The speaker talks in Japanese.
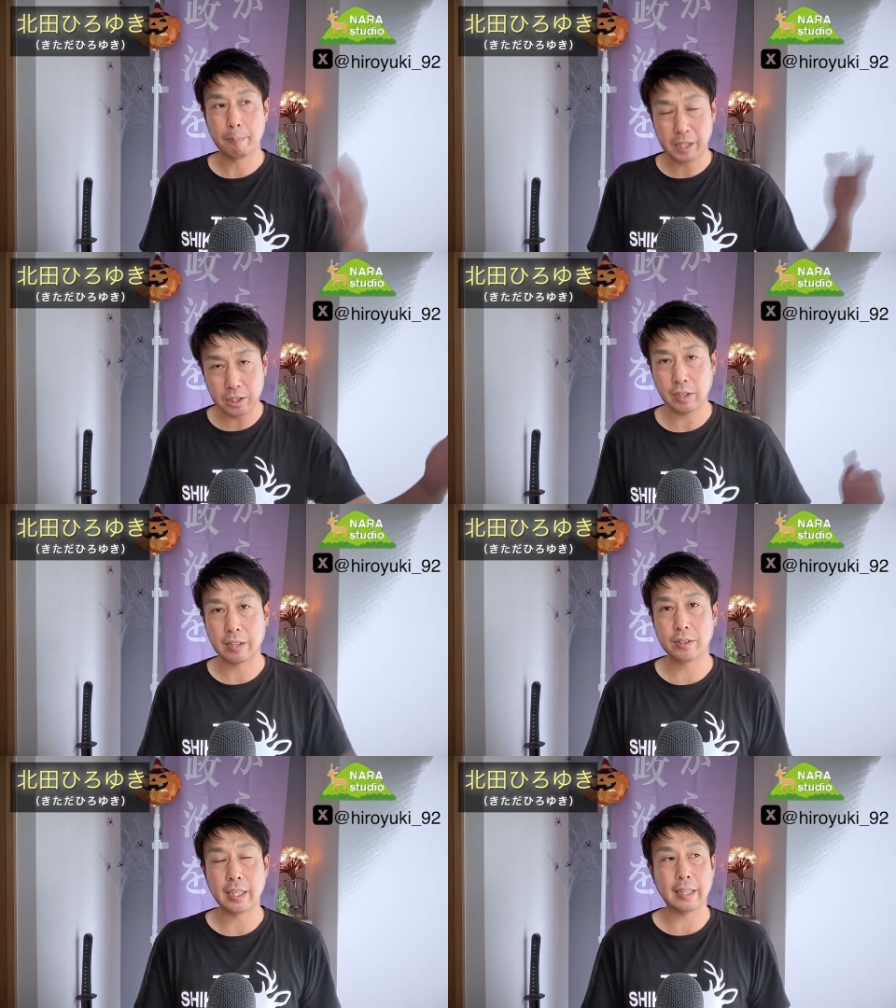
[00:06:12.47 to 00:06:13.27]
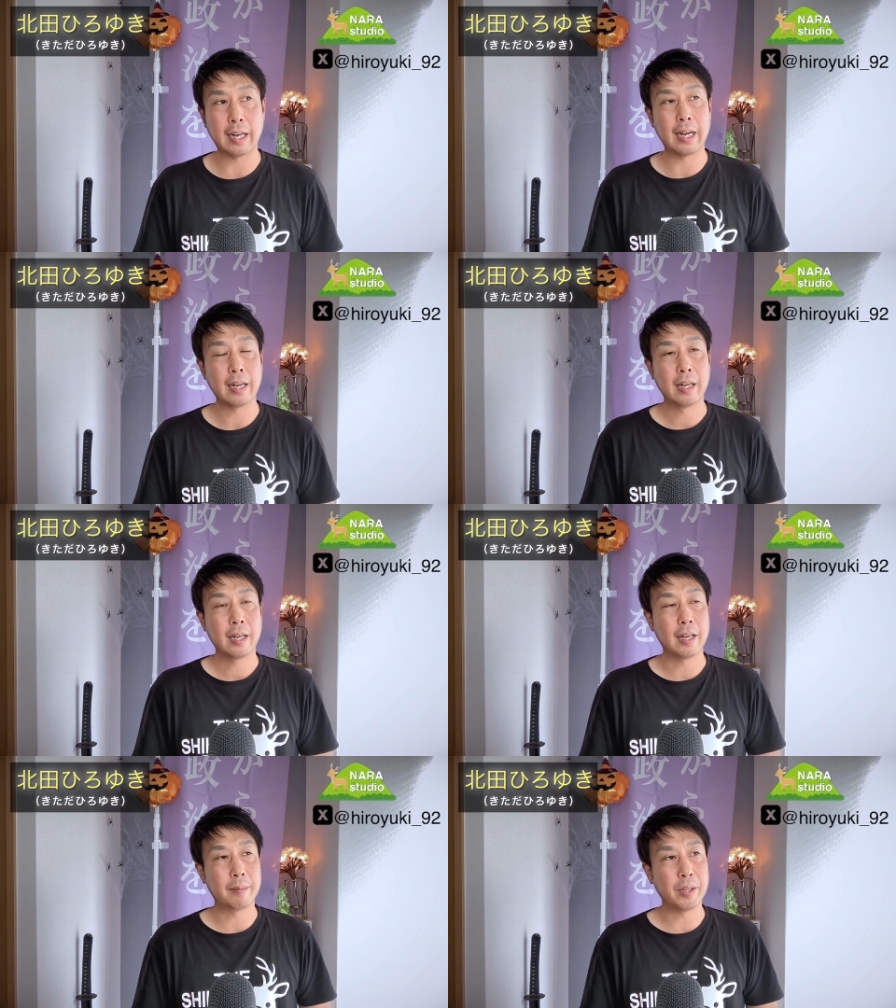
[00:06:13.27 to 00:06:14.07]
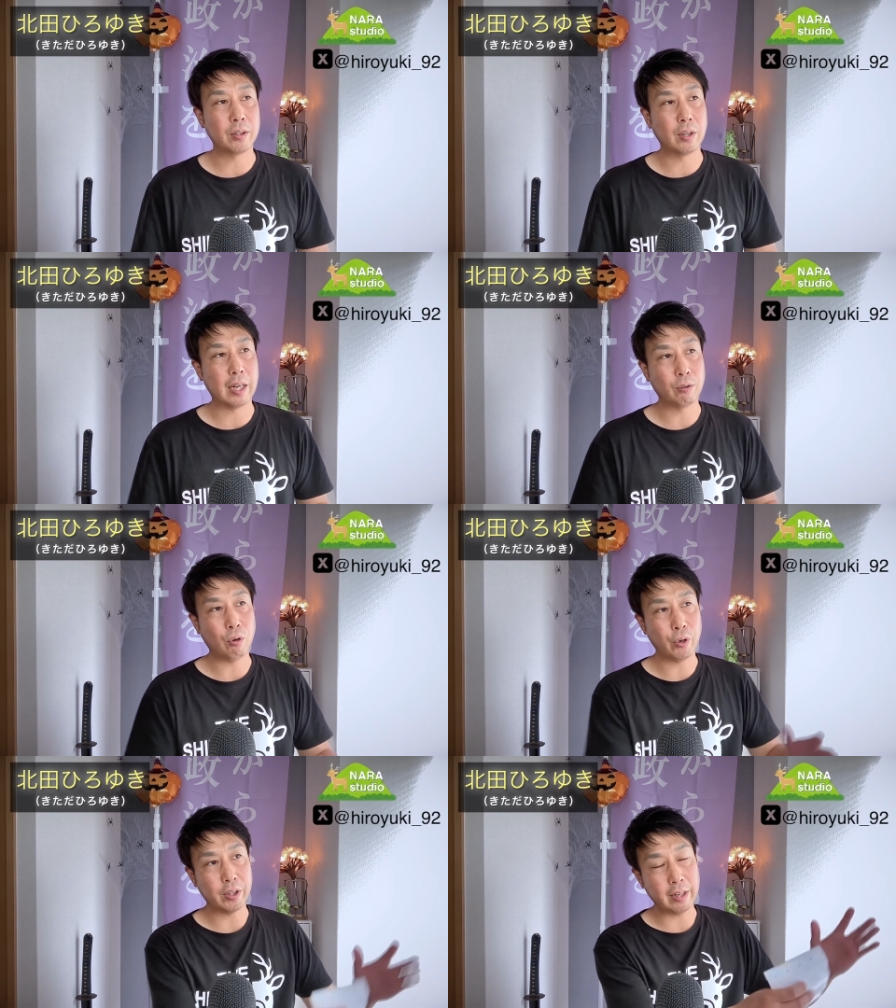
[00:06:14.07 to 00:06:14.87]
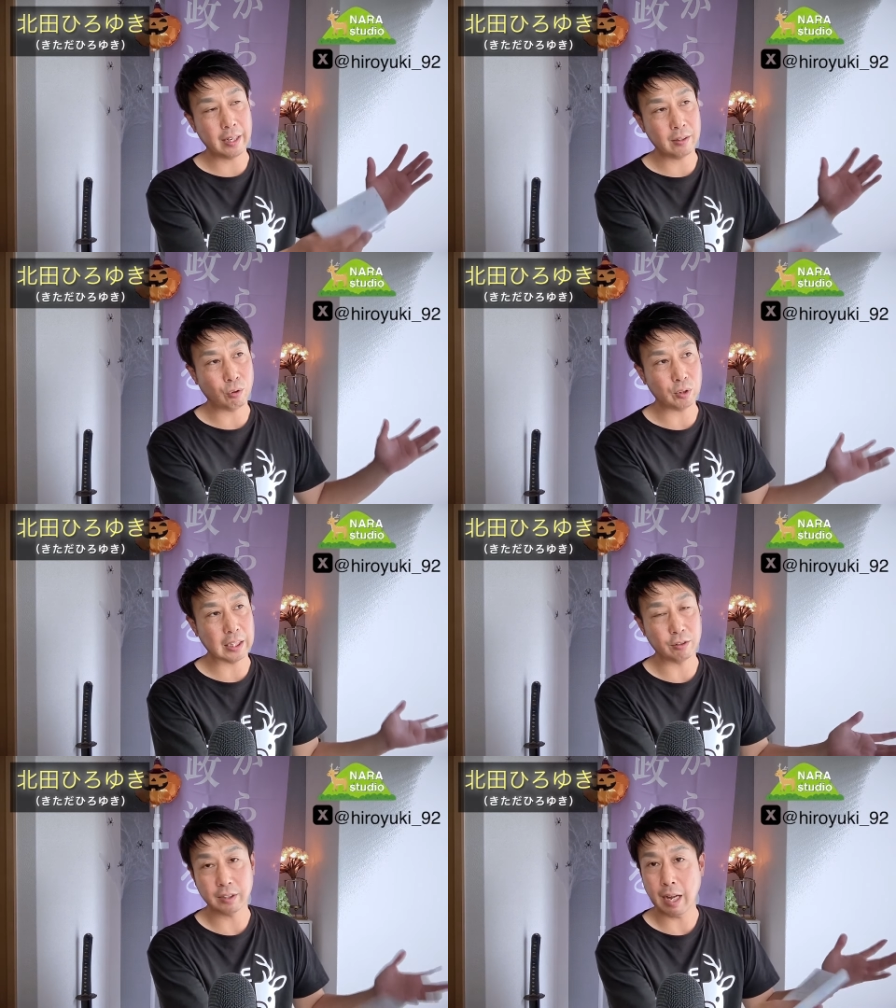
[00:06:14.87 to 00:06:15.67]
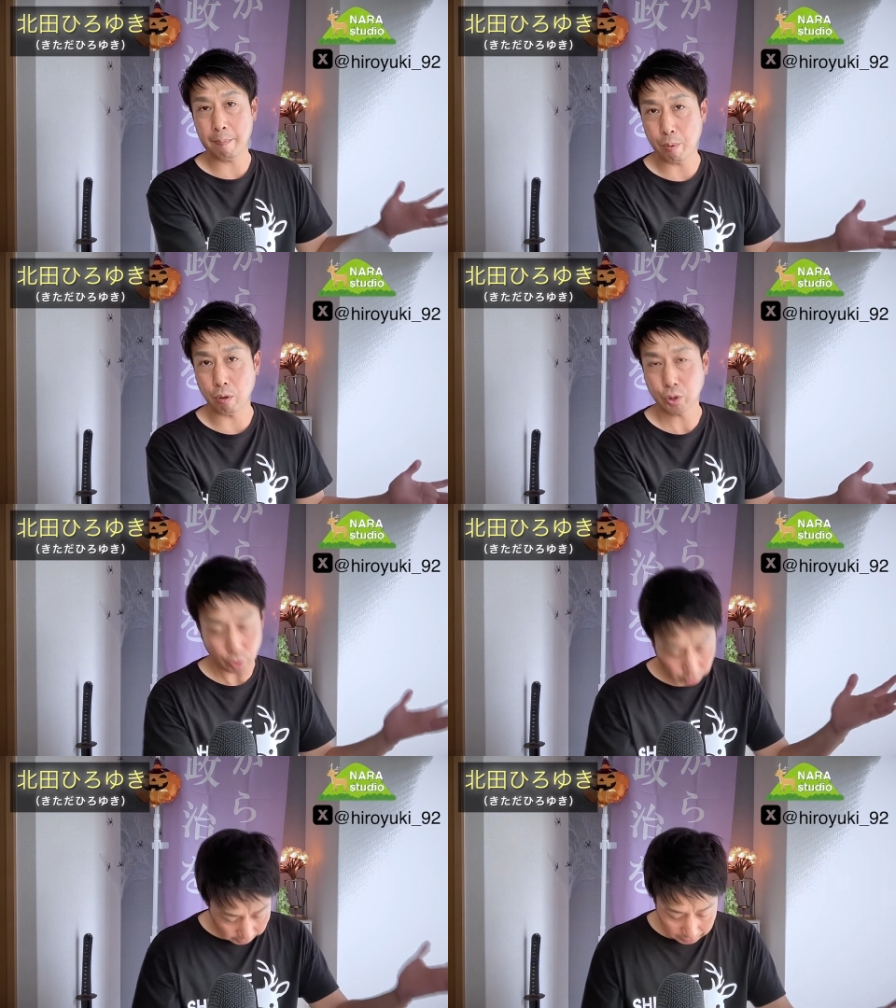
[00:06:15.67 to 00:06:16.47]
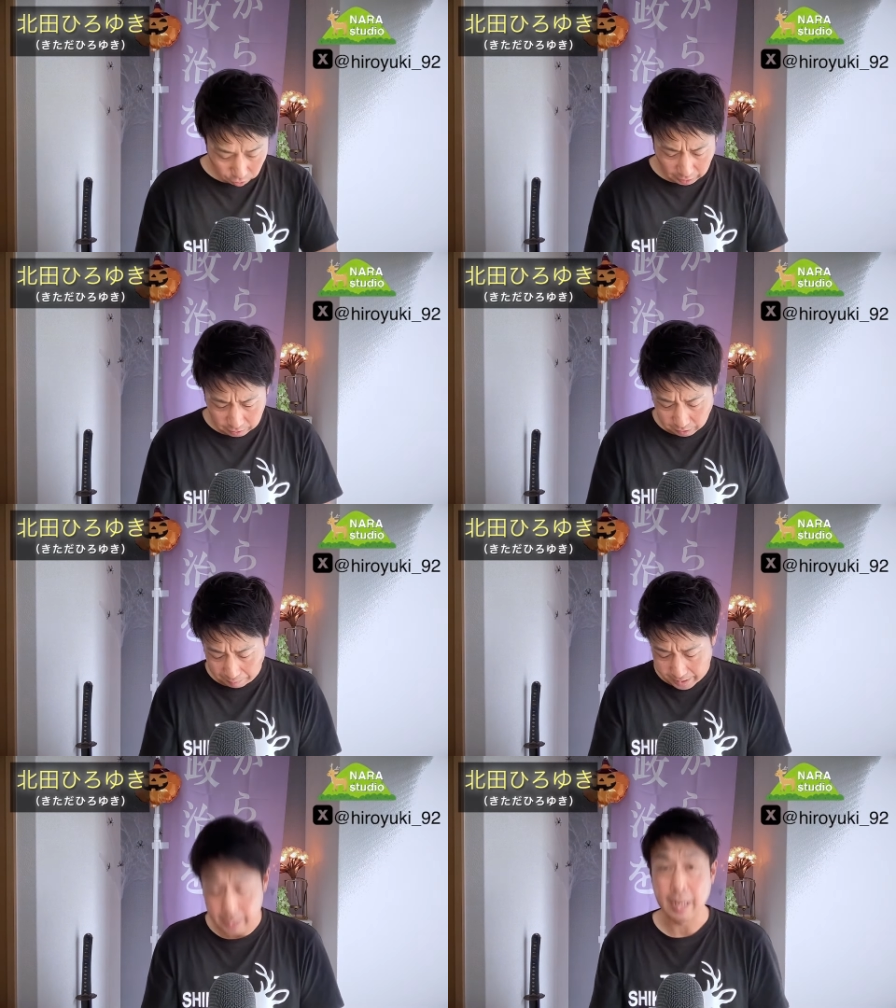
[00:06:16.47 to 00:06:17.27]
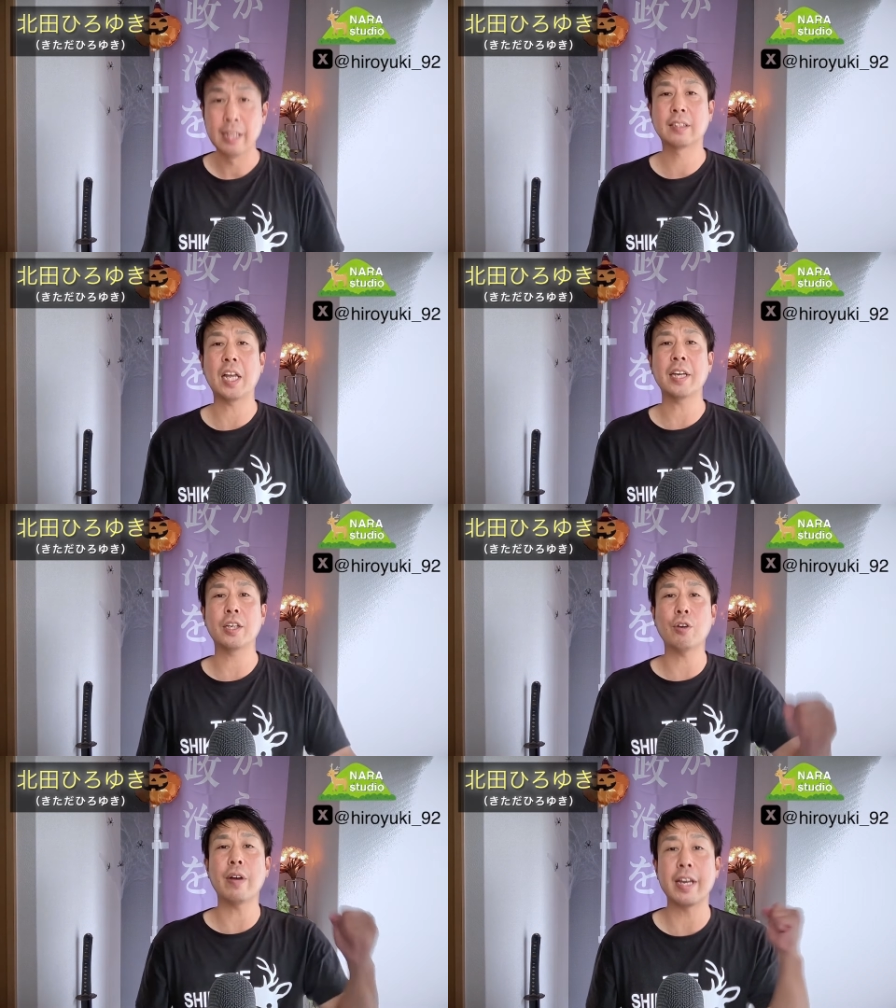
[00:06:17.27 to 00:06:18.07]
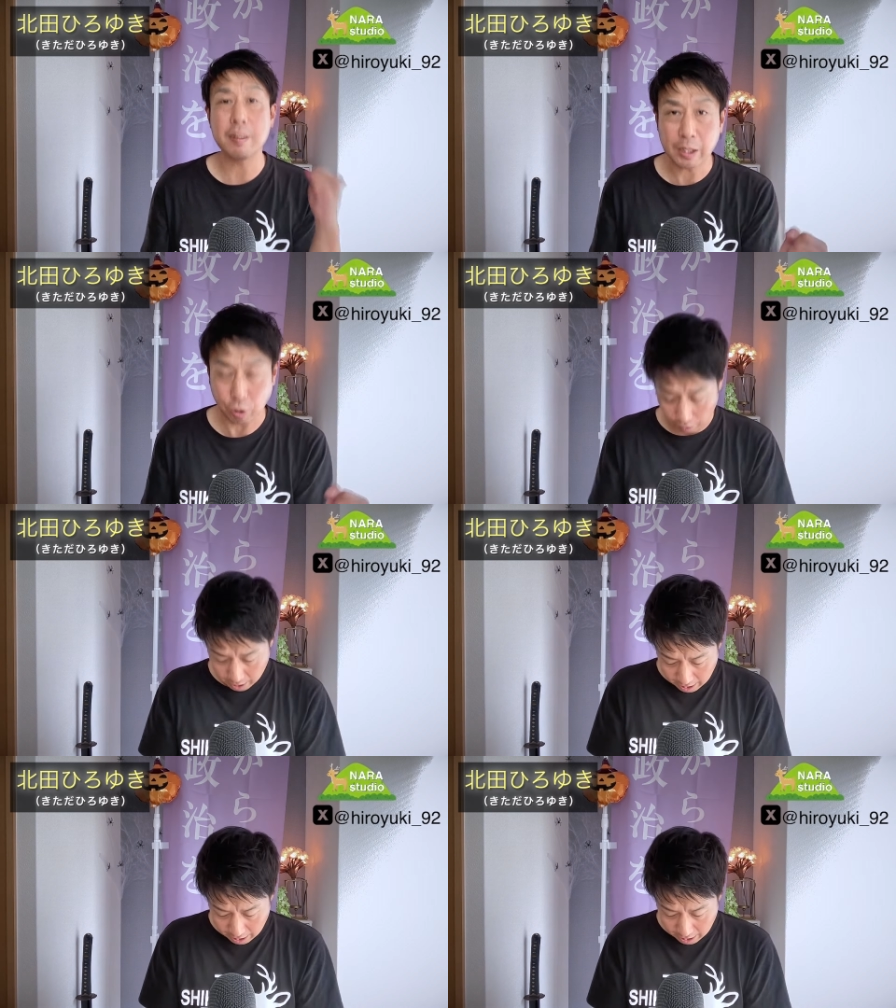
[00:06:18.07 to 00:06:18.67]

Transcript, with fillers: 近所歩いてたら、見る保育園の子たちの散歩、そういった人たちのために選挙へ行きましょ